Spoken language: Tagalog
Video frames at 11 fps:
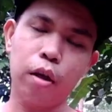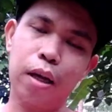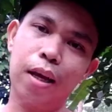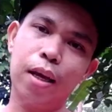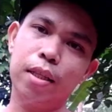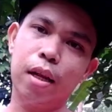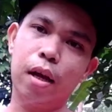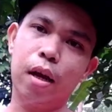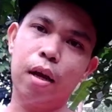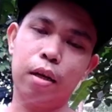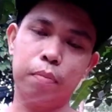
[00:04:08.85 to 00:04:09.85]
naglagay
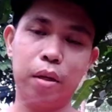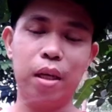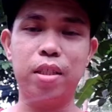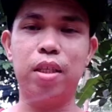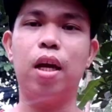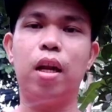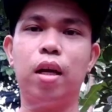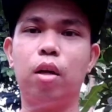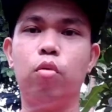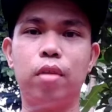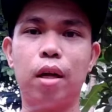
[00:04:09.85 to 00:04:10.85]
sila nagbigay sila
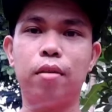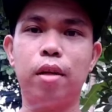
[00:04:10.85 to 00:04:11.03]
ng contact